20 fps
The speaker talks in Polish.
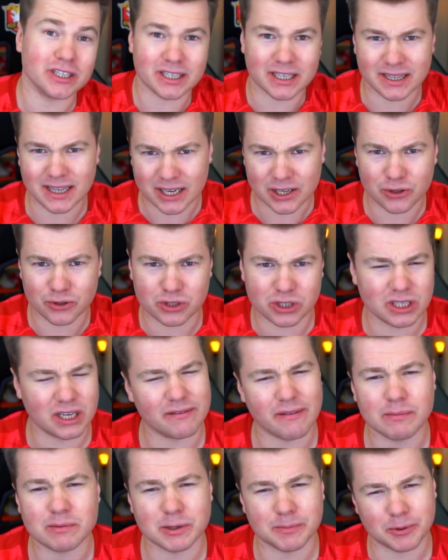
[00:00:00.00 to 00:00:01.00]
Jeżeli taki
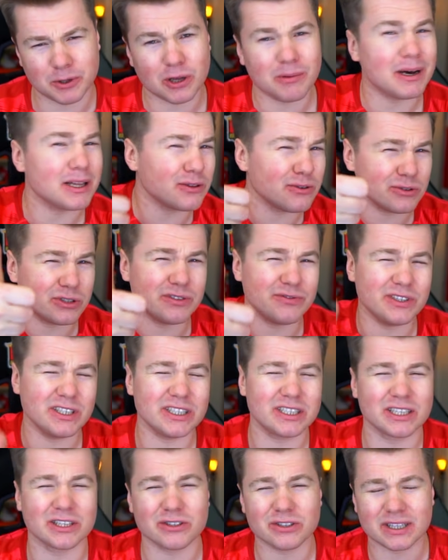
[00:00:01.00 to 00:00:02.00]
odcinek Wam się podoba, to
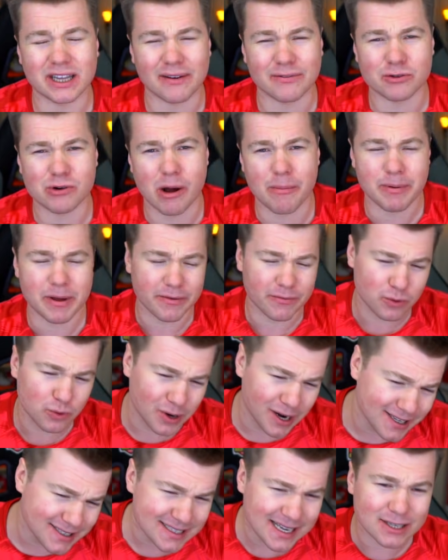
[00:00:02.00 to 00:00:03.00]
oczywiście zostawcie łapkę w
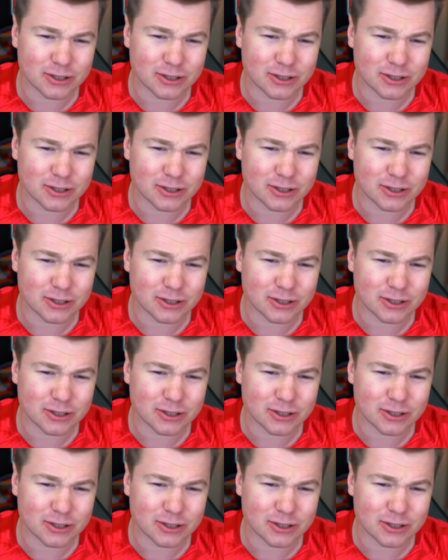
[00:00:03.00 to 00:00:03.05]
górę,